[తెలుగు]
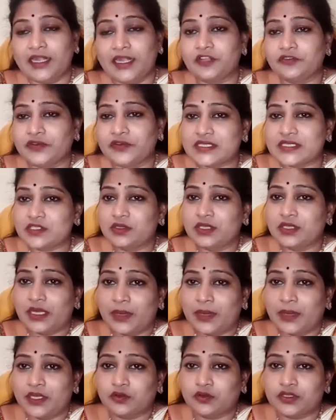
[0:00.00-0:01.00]
అంటే ఫస్ట్
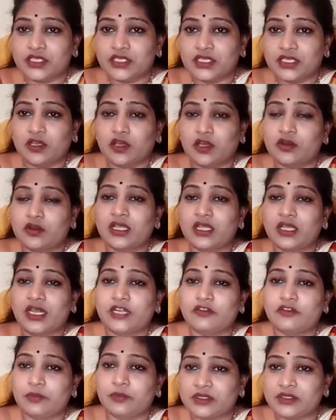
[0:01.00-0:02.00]
బయటకు వచ్చారు కరోనా
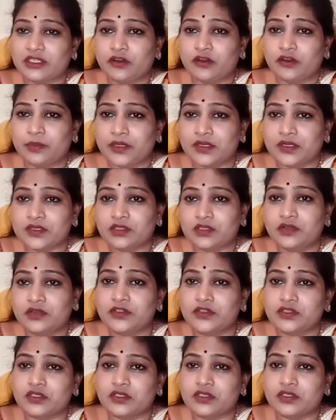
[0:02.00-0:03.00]
లాంటి విపత్కరమైన పరిస్థితులు
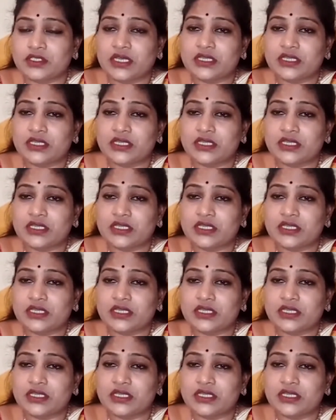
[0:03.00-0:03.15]
విద్యుత్